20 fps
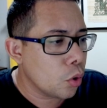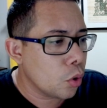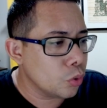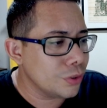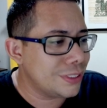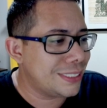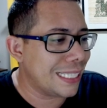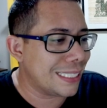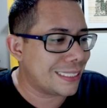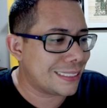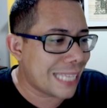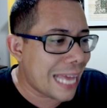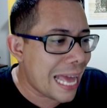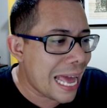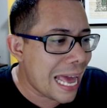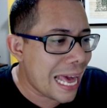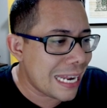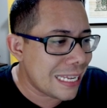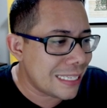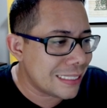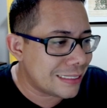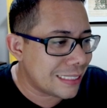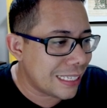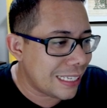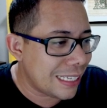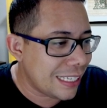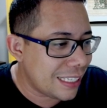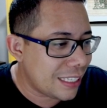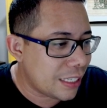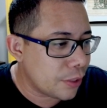os detalhes
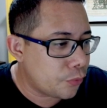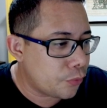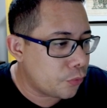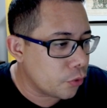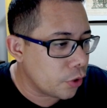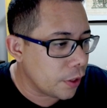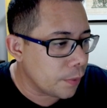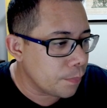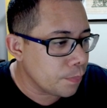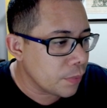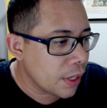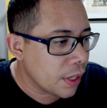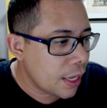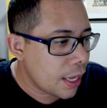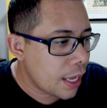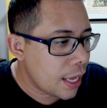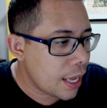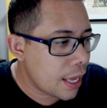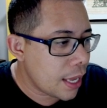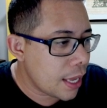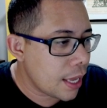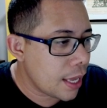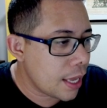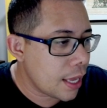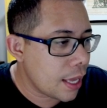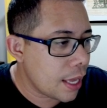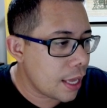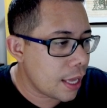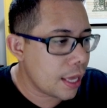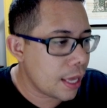aí que foi
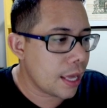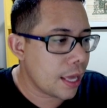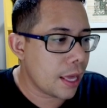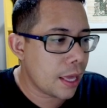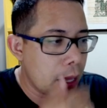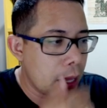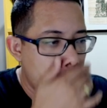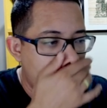é,